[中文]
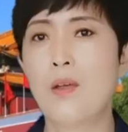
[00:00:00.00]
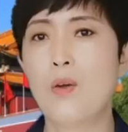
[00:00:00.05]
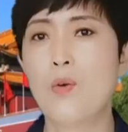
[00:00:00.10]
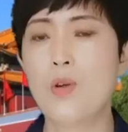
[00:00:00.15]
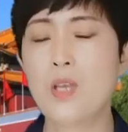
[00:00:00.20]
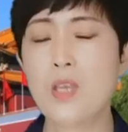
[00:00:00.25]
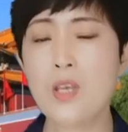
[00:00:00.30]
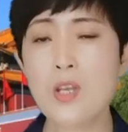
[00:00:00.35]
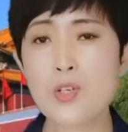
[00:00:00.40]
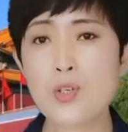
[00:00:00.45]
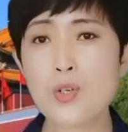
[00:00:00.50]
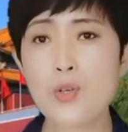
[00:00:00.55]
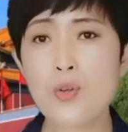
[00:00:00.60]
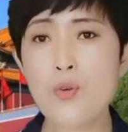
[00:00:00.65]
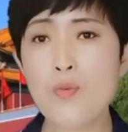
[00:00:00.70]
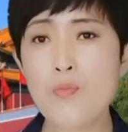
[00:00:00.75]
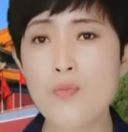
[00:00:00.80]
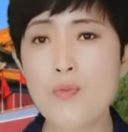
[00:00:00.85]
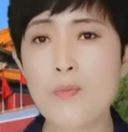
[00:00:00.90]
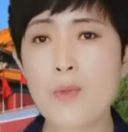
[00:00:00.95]
我一直
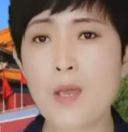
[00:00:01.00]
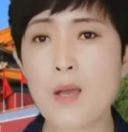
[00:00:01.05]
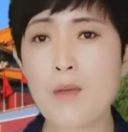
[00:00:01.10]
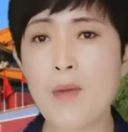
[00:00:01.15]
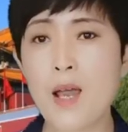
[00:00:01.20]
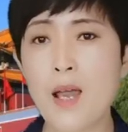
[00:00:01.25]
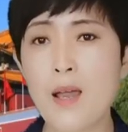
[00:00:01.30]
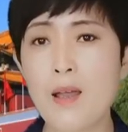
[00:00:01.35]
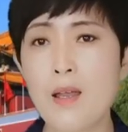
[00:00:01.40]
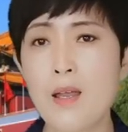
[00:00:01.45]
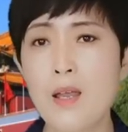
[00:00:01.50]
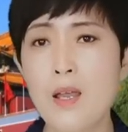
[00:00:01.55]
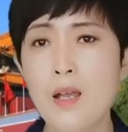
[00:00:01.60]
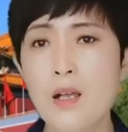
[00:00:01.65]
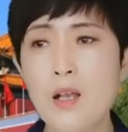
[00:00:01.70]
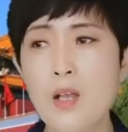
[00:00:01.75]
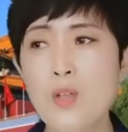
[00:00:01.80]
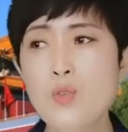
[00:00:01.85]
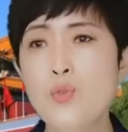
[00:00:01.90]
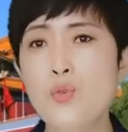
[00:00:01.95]
都不明白。
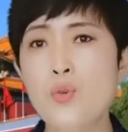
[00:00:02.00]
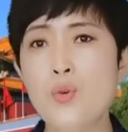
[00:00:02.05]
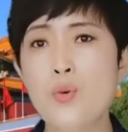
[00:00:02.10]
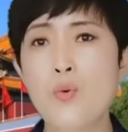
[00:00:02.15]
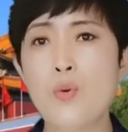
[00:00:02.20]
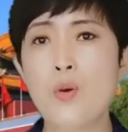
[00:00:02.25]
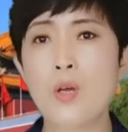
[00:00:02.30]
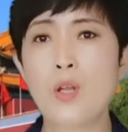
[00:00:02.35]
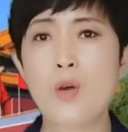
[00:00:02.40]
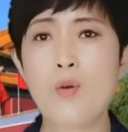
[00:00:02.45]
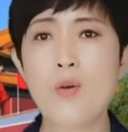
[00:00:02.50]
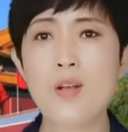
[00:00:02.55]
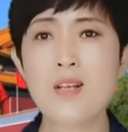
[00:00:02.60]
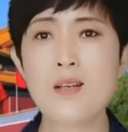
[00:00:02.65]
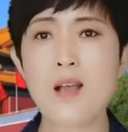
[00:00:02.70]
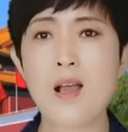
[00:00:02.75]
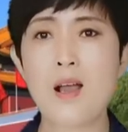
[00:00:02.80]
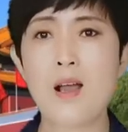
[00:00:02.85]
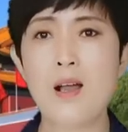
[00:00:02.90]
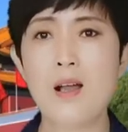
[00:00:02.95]
根据我的观
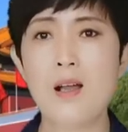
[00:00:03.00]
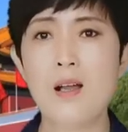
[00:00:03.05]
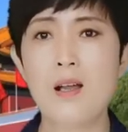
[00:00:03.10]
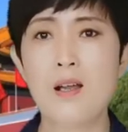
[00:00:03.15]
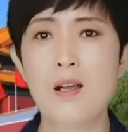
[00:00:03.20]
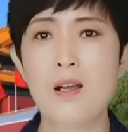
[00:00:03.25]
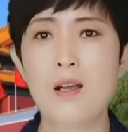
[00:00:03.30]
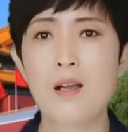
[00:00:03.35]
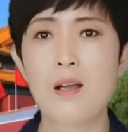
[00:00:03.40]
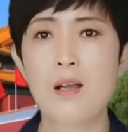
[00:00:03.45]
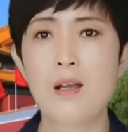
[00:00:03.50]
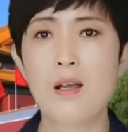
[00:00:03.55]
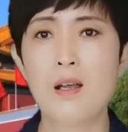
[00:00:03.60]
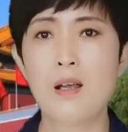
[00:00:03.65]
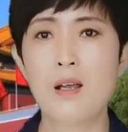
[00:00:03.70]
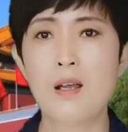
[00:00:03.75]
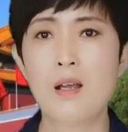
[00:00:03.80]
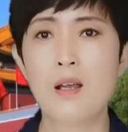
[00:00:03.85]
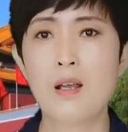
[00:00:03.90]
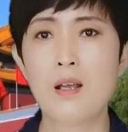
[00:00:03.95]
察，
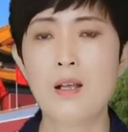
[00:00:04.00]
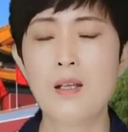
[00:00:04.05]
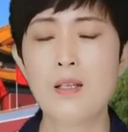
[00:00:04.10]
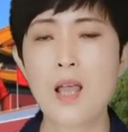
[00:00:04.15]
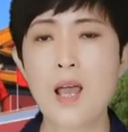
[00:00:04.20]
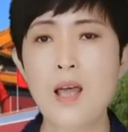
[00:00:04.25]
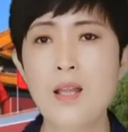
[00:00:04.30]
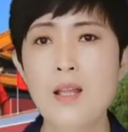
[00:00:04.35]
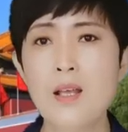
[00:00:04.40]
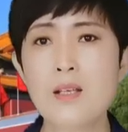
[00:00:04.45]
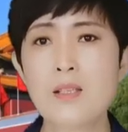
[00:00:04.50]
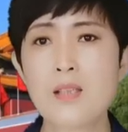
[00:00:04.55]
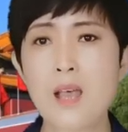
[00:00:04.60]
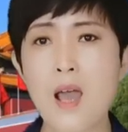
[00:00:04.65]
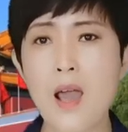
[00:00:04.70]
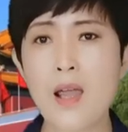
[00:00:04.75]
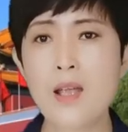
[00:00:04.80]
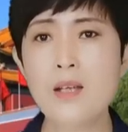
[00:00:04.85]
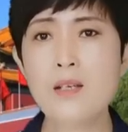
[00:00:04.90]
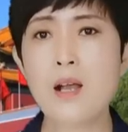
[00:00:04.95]
他的
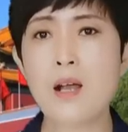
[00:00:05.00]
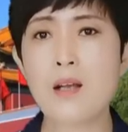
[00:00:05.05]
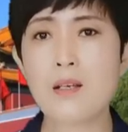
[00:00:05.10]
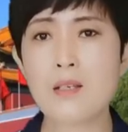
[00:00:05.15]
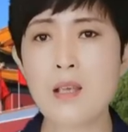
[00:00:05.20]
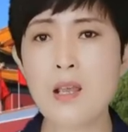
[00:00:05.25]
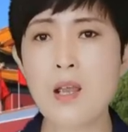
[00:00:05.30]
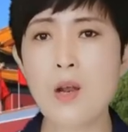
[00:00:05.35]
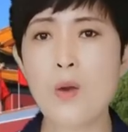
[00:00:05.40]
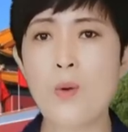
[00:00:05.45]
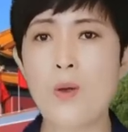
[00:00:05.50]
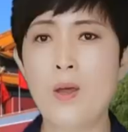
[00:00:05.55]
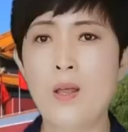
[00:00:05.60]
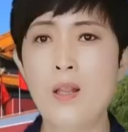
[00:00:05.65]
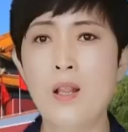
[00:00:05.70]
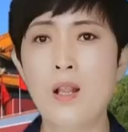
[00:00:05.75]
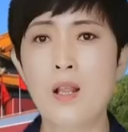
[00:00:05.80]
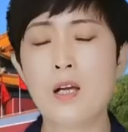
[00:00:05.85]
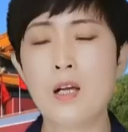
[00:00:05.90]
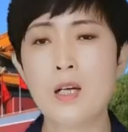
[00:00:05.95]
财长耶
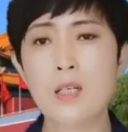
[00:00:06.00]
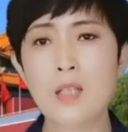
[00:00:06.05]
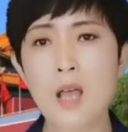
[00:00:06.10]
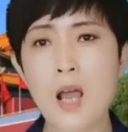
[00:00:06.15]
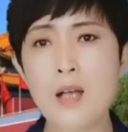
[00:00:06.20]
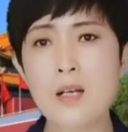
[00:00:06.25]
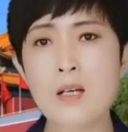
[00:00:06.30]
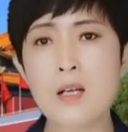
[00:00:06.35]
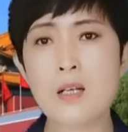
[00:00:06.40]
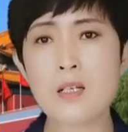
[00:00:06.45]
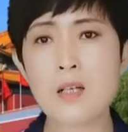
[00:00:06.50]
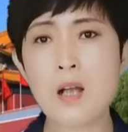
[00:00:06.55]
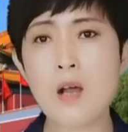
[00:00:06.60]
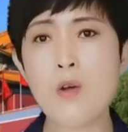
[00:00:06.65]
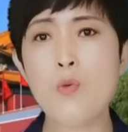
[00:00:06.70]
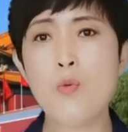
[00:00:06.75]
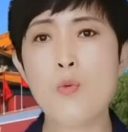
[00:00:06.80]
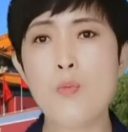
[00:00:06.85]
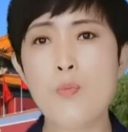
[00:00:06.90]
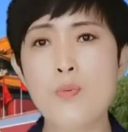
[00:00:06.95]
伦和他的
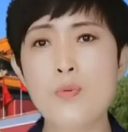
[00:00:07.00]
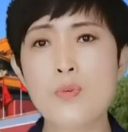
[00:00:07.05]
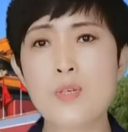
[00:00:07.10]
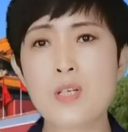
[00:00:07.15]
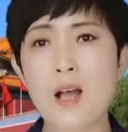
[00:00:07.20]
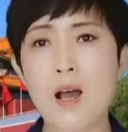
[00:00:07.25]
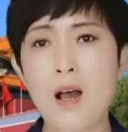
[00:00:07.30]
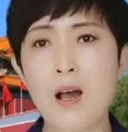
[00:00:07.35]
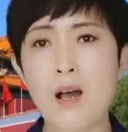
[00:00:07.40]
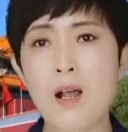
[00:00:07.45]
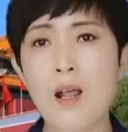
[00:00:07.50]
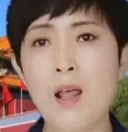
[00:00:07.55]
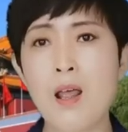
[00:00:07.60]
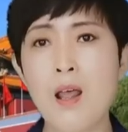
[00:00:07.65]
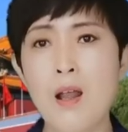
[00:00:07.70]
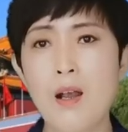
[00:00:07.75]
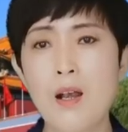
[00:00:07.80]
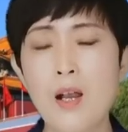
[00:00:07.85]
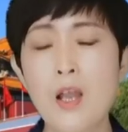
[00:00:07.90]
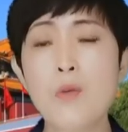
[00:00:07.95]
商务部长
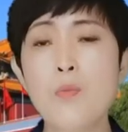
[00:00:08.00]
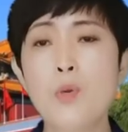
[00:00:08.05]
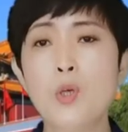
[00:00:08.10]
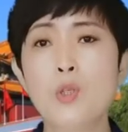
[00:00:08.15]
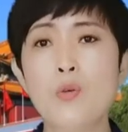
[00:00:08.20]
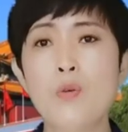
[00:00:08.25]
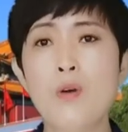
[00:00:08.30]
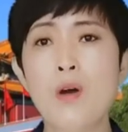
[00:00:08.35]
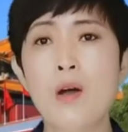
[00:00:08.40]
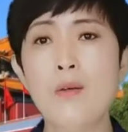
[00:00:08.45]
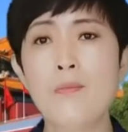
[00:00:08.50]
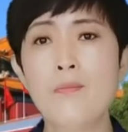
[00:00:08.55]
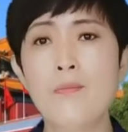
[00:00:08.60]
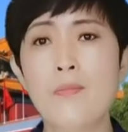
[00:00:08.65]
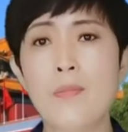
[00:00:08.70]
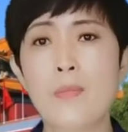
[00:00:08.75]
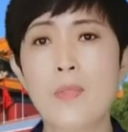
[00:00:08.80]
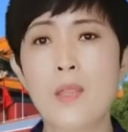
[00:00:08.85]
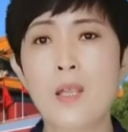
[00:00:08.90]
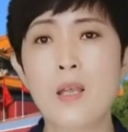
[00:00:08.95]
雷蒙多，
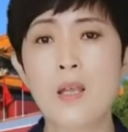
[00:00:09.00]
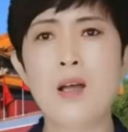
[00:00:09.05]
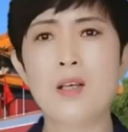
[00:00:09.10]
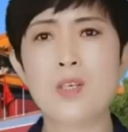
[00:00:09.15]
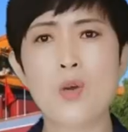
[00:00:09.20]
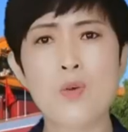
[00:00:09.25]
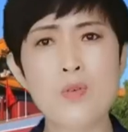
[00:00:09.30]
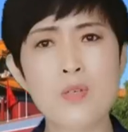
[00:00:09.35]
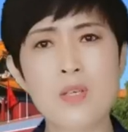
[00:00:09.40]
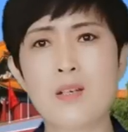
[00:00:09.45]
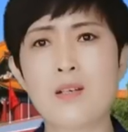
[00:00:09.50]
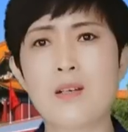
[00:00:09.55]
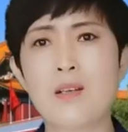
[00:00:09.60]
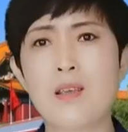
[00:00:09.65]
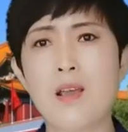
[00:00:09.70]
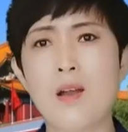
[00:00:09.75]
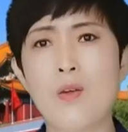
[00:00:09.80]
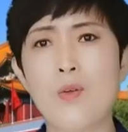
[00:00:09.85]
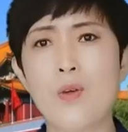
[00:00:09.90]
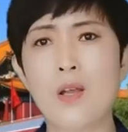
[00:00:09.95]
尤其是
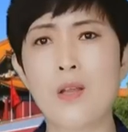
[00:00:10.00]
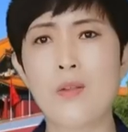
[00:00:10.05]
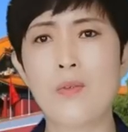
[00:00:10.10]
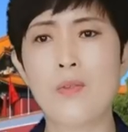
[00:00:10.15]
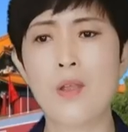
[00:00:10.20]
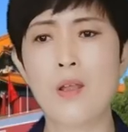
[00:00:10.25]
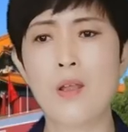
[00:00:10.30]
耶伦，